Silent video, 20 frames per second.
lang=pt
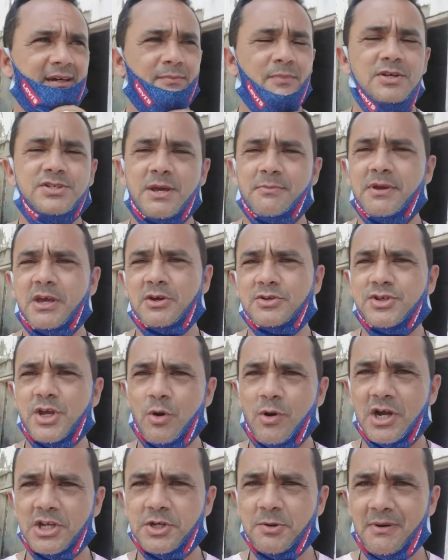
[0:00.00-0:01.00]
Meus amigos,
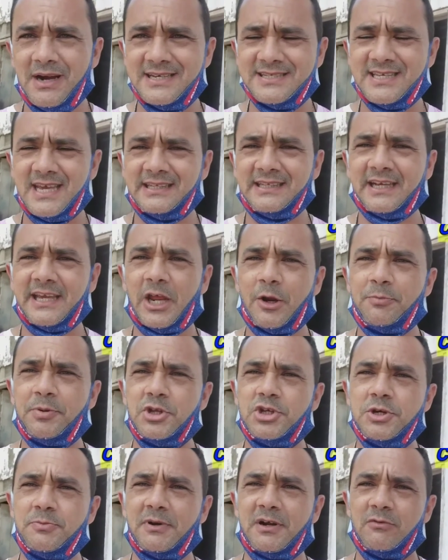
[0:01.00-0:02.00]
eu antes de mais nada quero
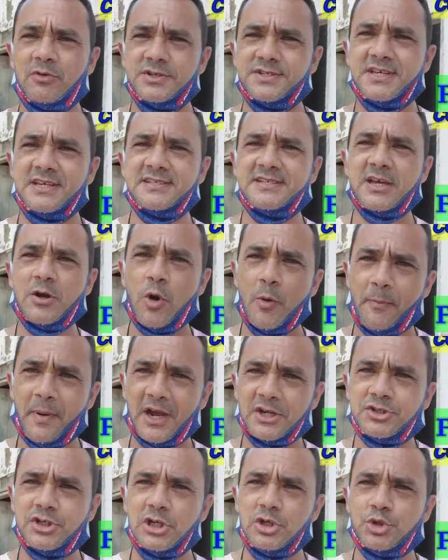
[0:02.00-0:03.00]
pedir para vocês que
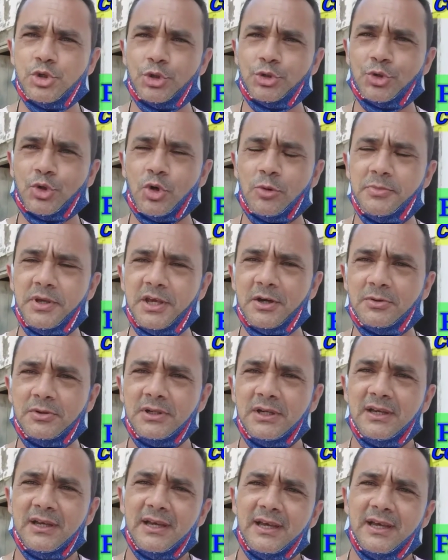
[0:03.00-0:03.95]
compartilhem junto comigo.